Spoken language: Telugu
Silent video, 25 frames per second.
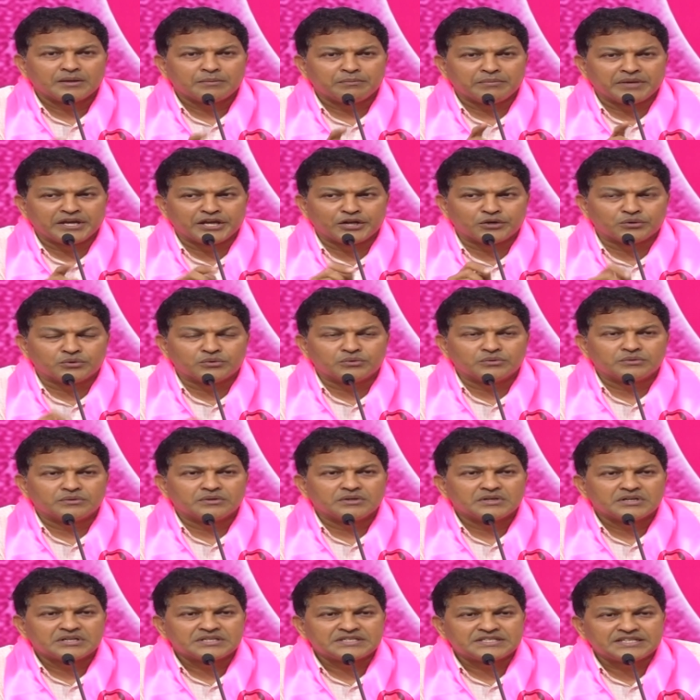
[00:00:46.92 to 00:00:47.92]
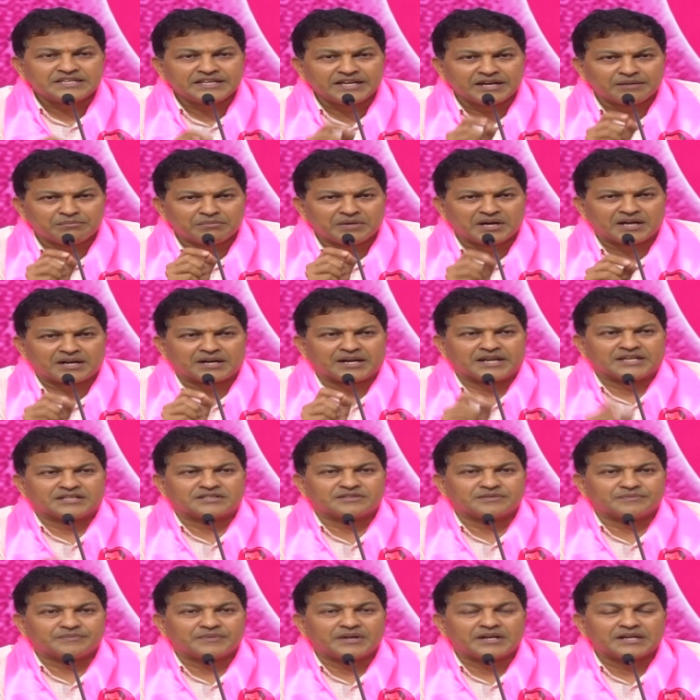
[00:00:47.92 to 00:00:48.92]
మీరు సిఎంఆర్ రైస్
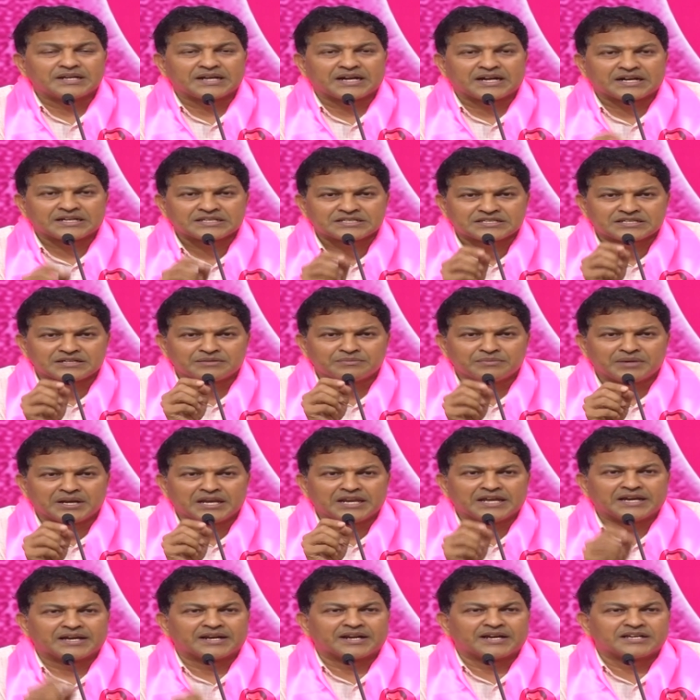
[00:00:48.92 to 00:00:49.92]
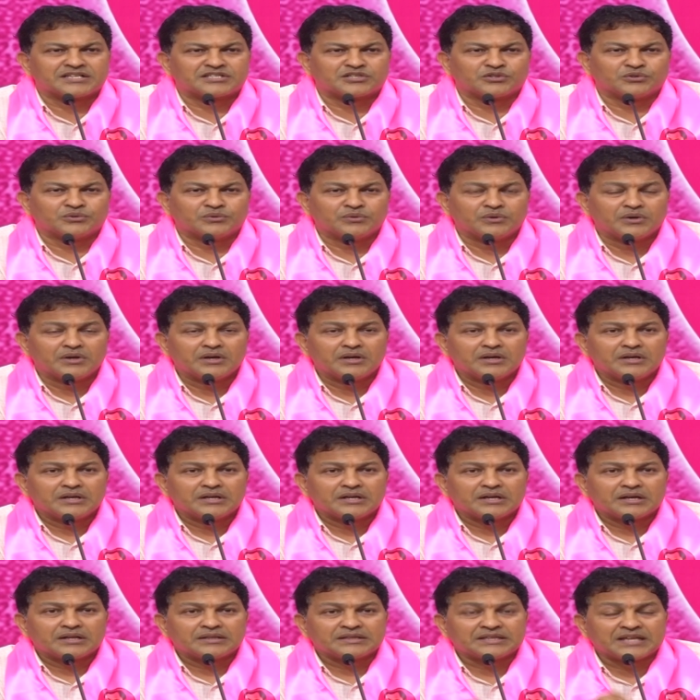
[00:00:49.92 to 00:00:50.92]
అంటే కస్టమ్ మిల్లింగ్ రైసు
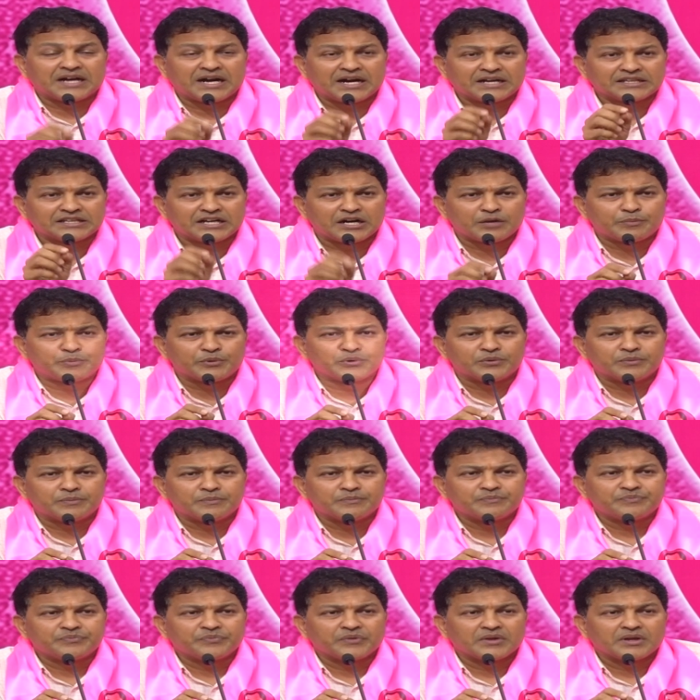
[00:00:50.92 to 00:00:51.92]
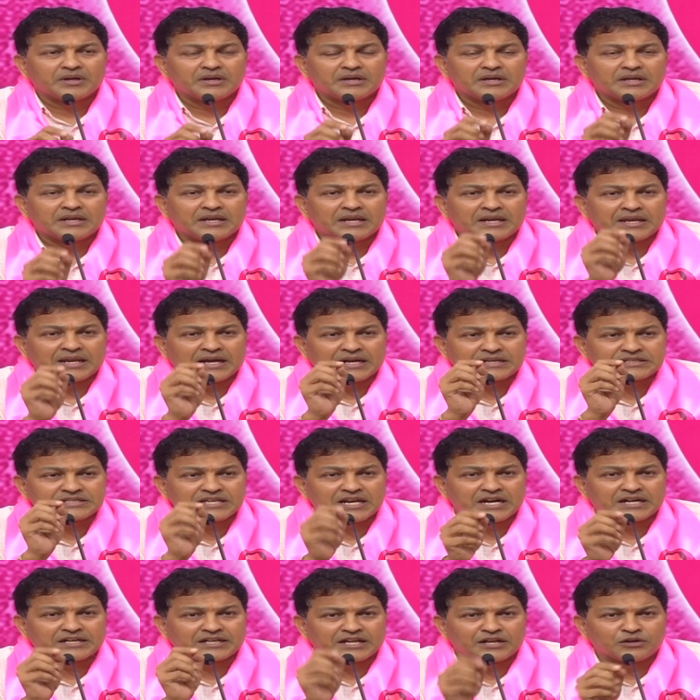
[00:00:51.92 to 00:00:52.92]
దాదాపు
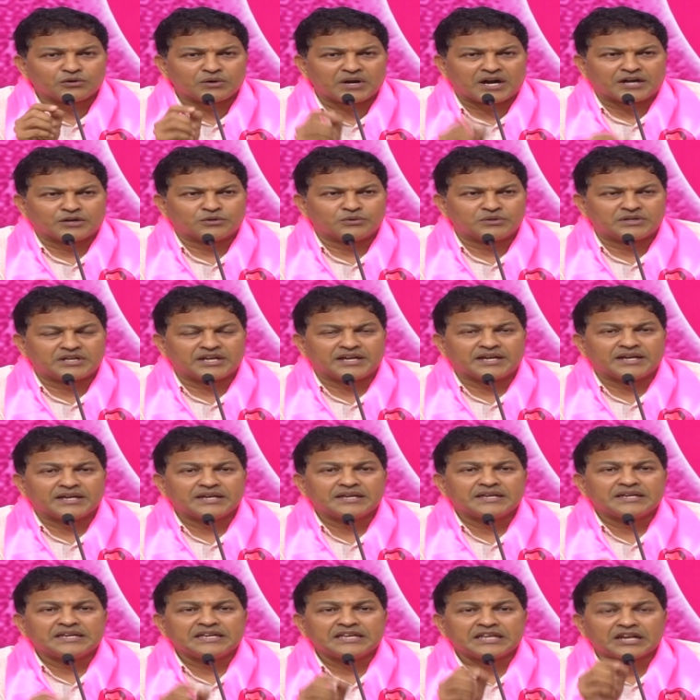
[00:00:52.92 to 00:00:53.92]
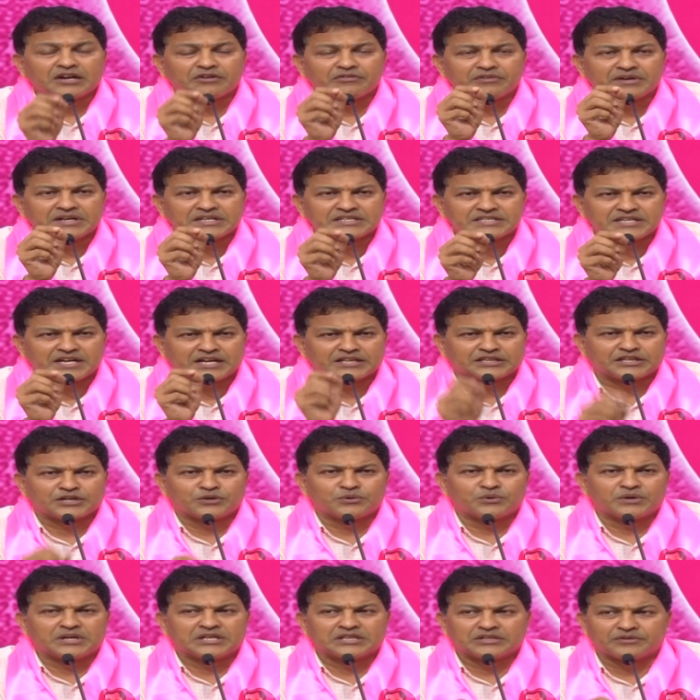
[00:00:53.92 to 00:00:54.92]
లక్షల టన్నులు ఆడుంటే ఇరవై శాతం
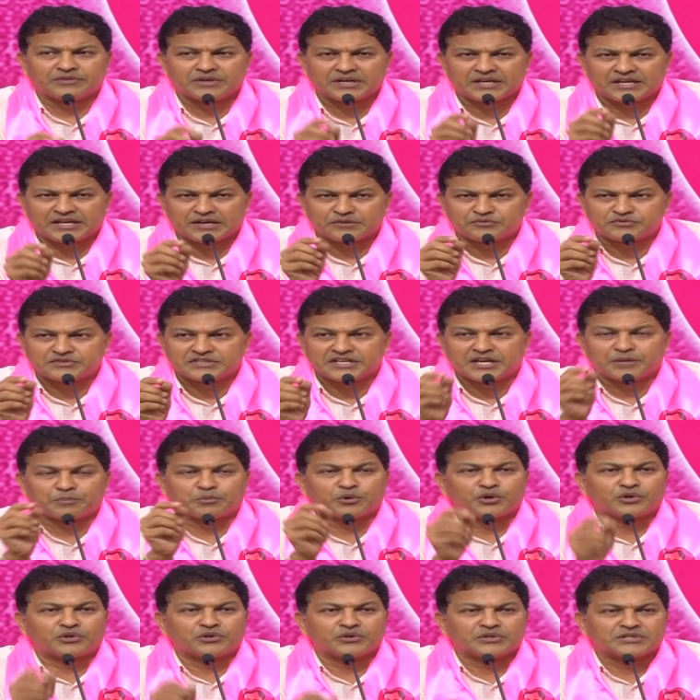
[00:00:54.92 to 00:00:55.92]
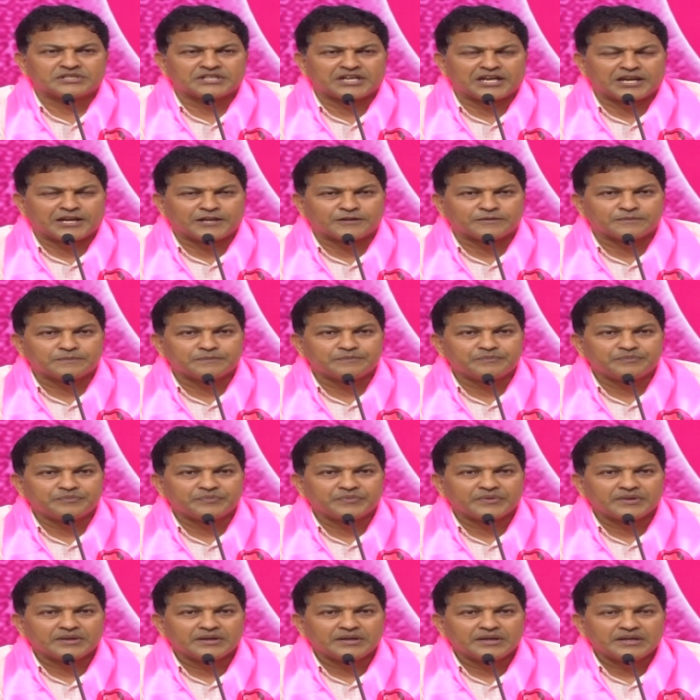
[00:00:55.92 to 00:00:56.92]
కూడా ఇంతవరకు ఎఫ్సిఐ ప్రొక్యూర్ చేయలేదు
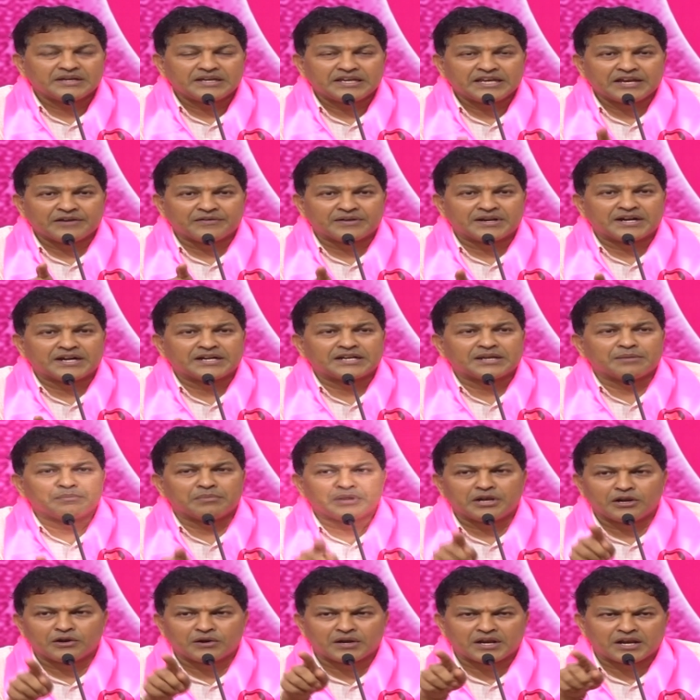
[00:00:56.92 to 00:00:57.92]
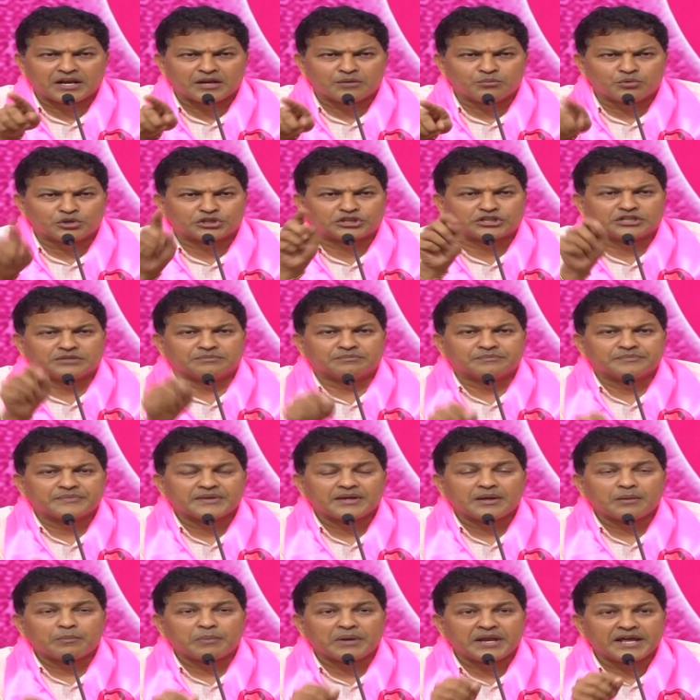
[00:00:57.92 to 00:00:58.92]
ఏమనంటే మిల్లులలో మొత్తం
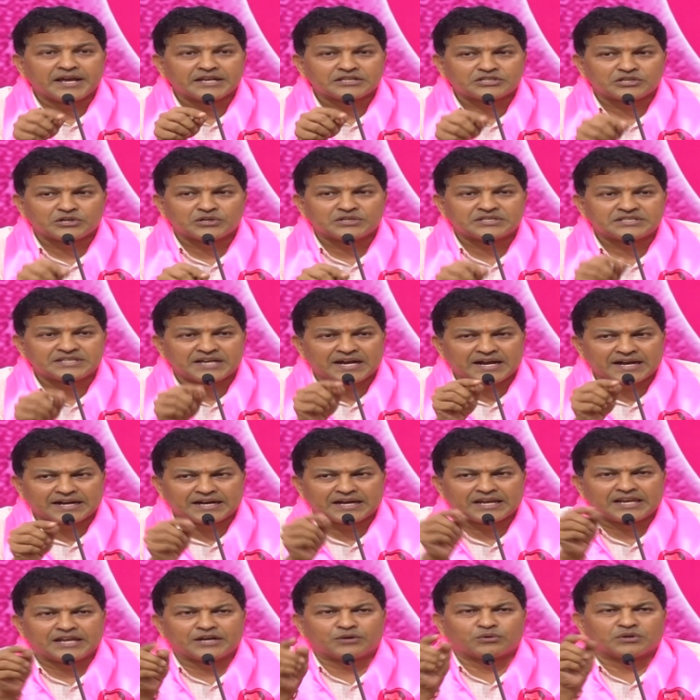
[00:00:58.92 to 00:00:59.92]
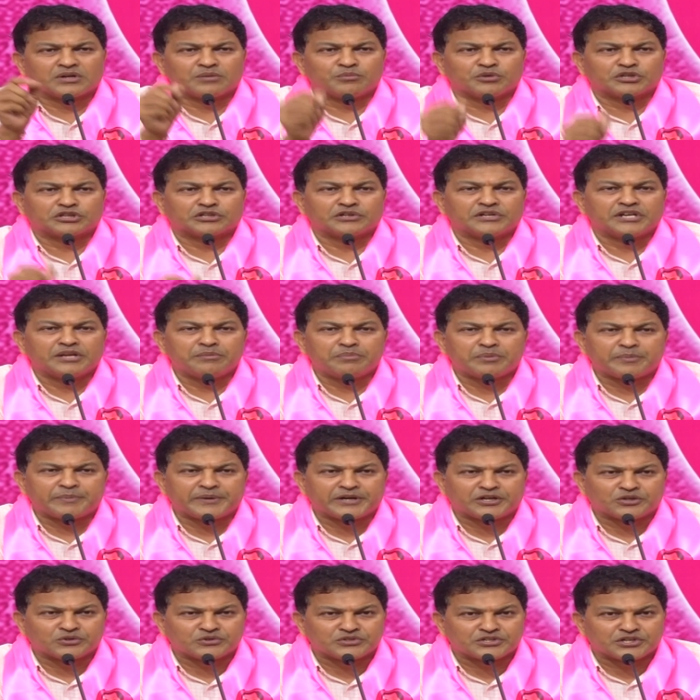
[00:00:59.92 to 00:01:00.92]
ప్లేసులు జాగా లేకుండా మొత్తం నింపి
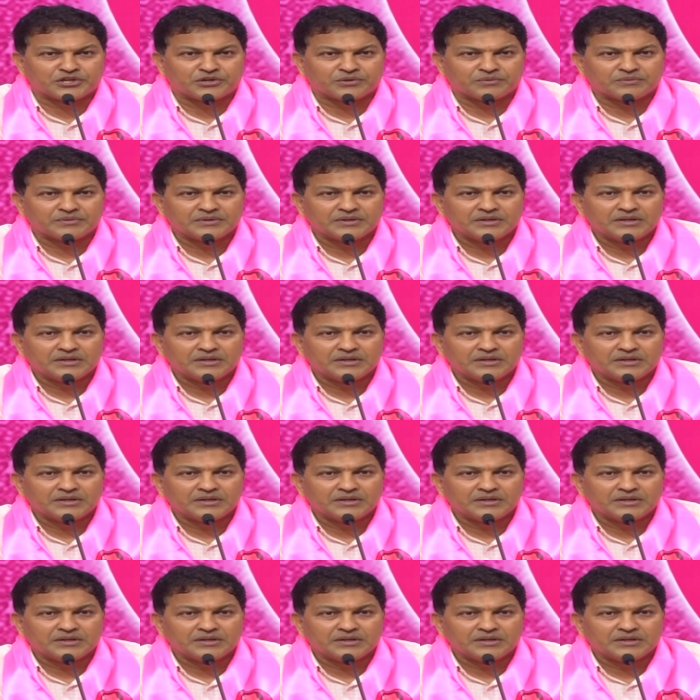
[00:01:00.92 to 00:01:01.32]
పెట్టించిండ్రు